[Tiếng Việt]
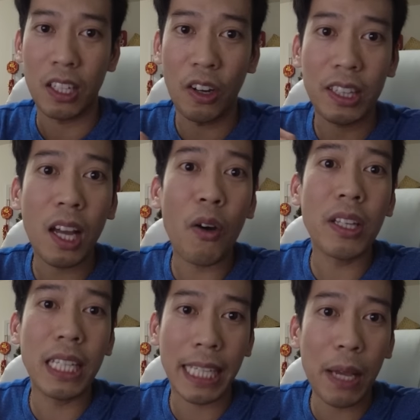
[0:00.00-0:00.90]
rồi
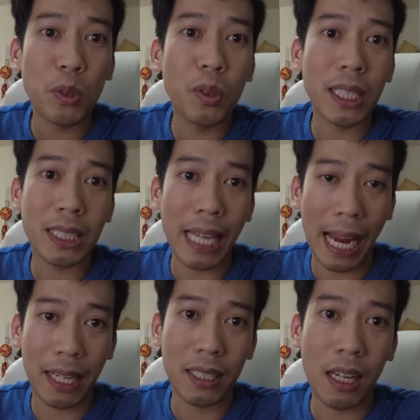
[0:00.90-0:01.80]
tối thì kéo xuống khách
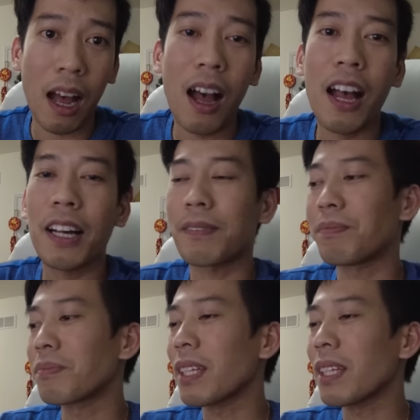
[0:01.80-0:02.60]
sạn đó